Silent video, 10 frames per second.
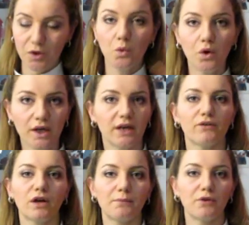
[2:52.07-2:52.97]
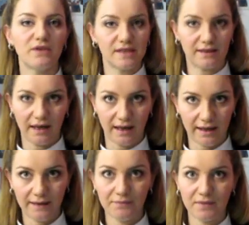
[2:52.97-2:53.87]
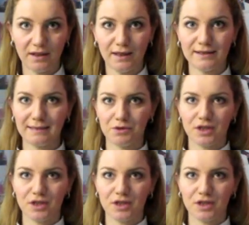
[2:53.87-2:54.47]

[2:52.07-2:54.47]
luoghi che vorremmo visitare e stiamo